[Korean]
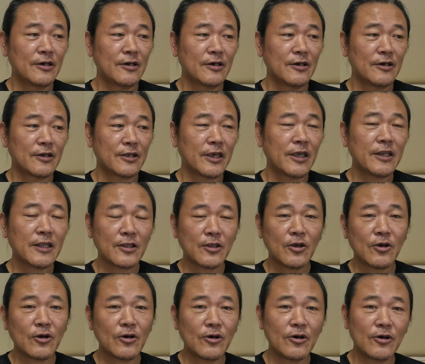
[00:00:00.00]
어,
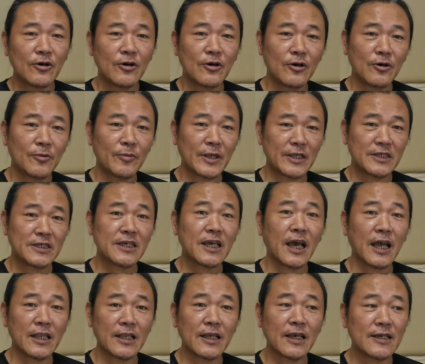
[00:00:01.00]
캐릭터
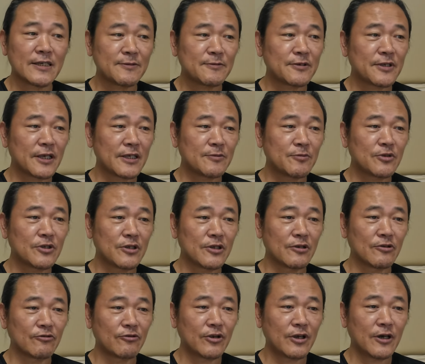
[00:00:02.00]
배치가 아닐까 싶은 생각이
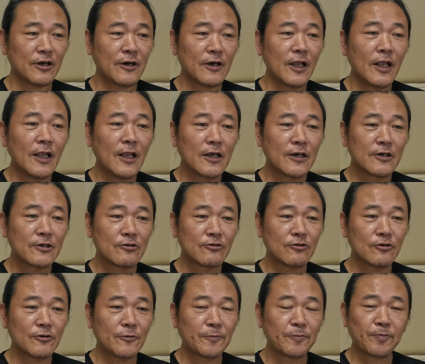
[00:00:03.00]
좀 들고요.
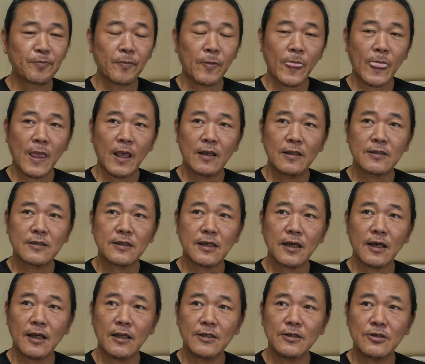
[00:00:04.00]
그리고
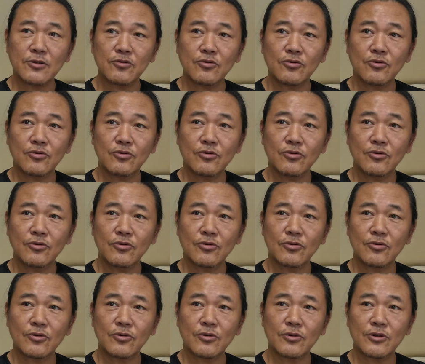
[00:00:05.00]
제가 알기로
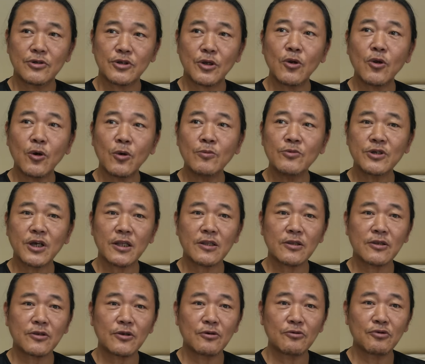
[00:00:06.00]
셜록 홈즈
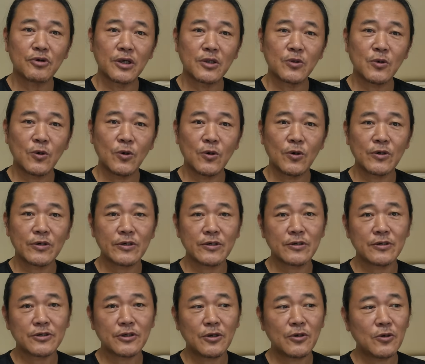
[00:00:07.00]
같은 경우에도
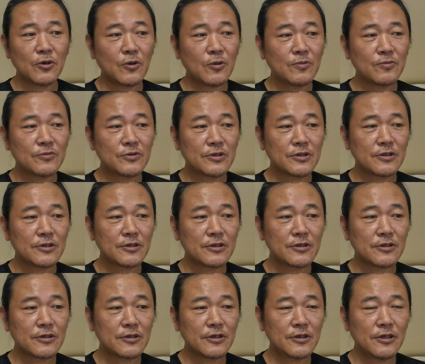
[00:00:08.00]
그 셜록
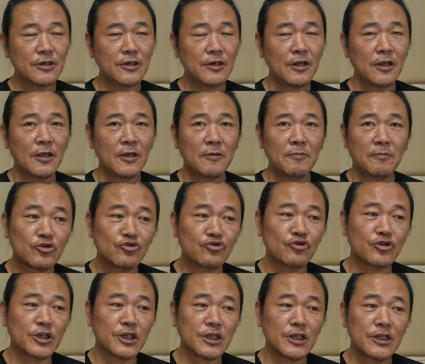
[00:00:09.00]
홈즈를
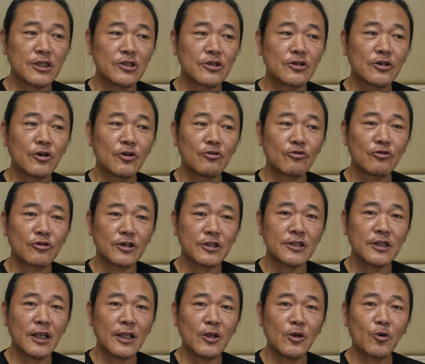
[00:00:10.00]
죽이는 걸로
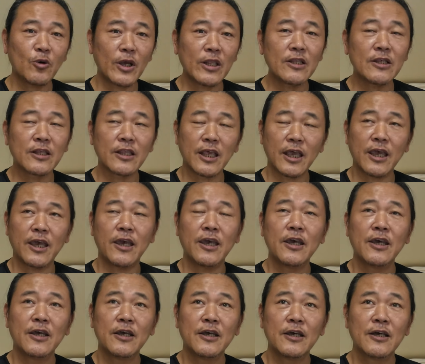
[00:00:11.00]
끝내려고 했는데
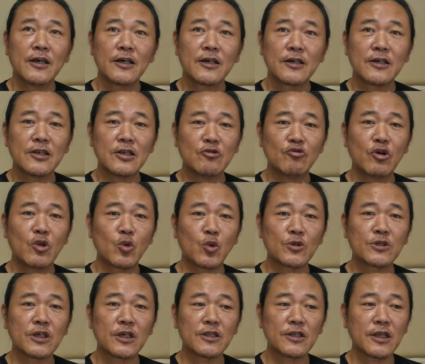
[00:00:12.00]
그 이후에
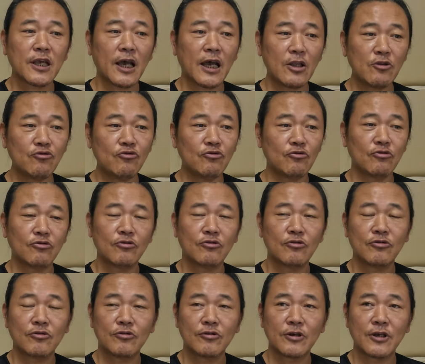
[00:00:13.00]
독자들이 하도
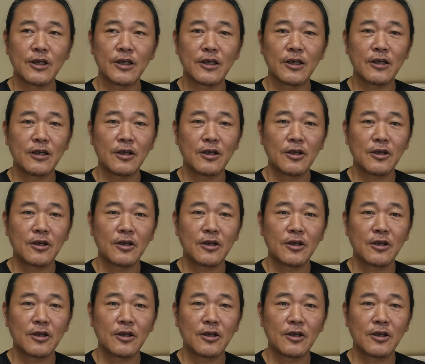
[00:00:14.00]
예,